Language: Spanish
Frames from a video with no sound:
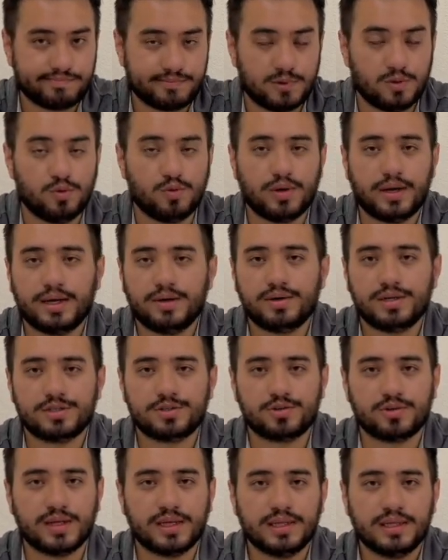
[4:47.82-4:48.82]
lugar, una
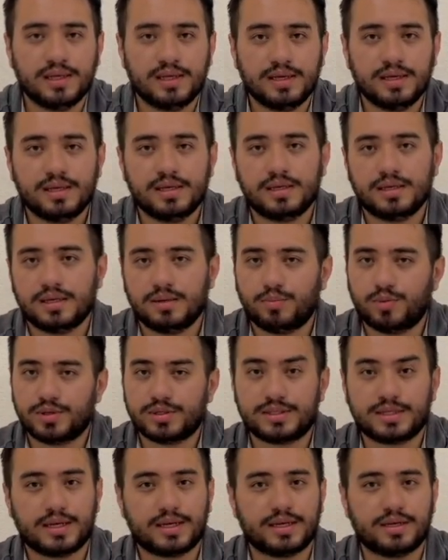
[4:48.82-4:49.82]
ciudad, y puede
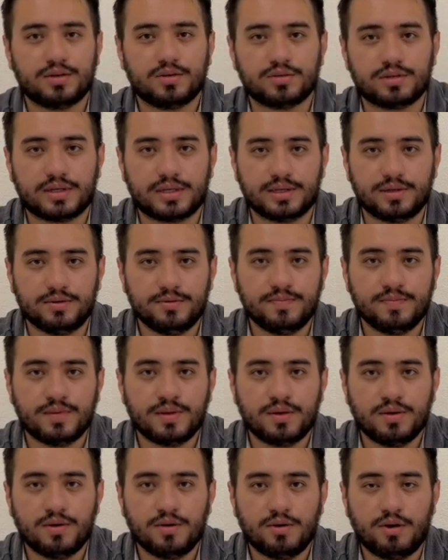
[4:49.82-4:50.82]
estar en otra, ¿no?
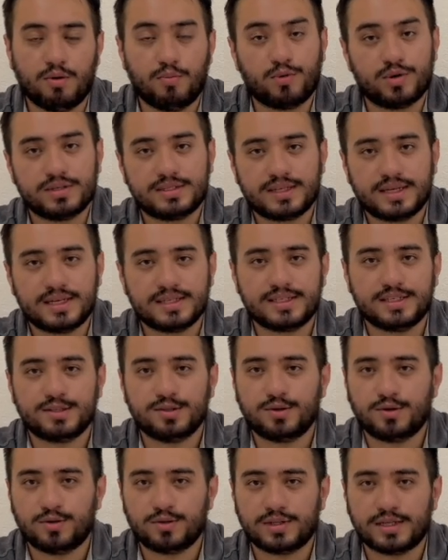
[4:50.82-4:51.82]
O puede estar
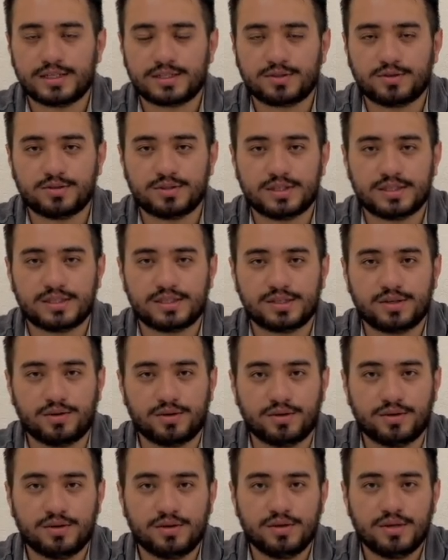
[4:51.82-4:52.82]
haciendo otras cosas,
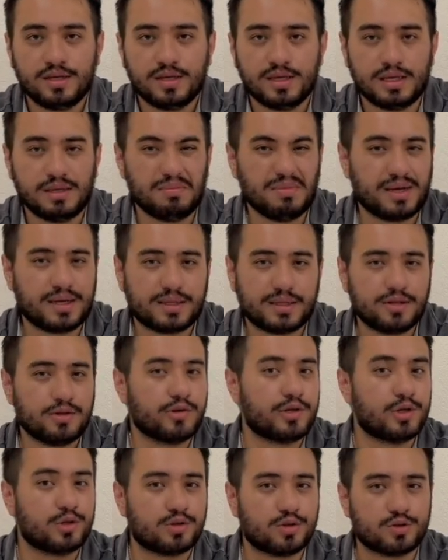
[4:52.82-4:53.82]
invertido
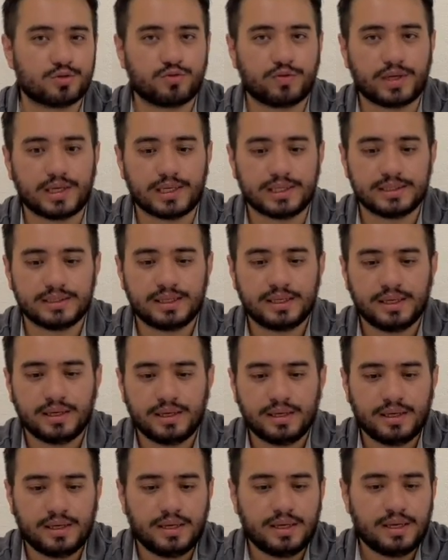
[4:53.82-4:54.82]
en otros fines.
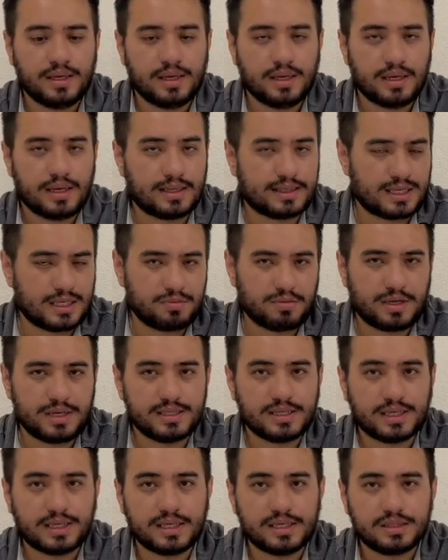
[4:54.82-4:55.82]
La
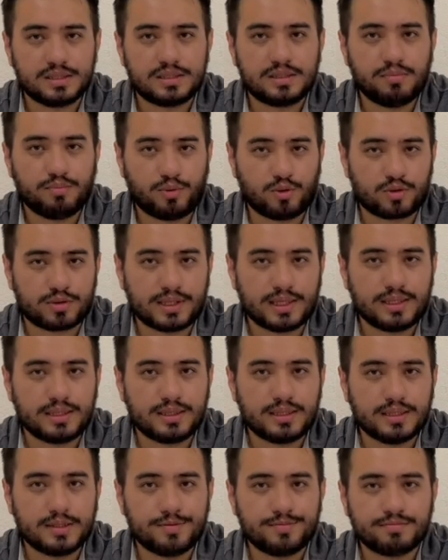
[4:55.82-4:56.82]
transparencia aquí es
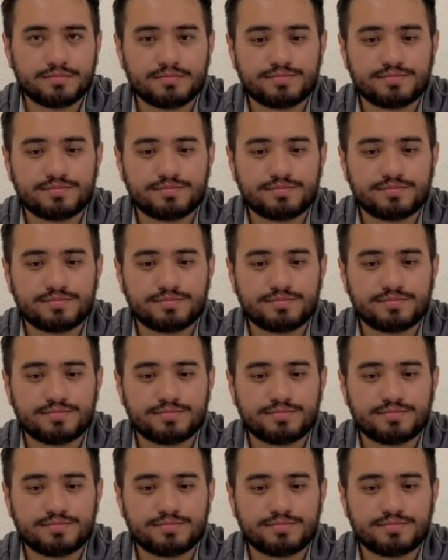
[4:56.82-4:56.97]
importante.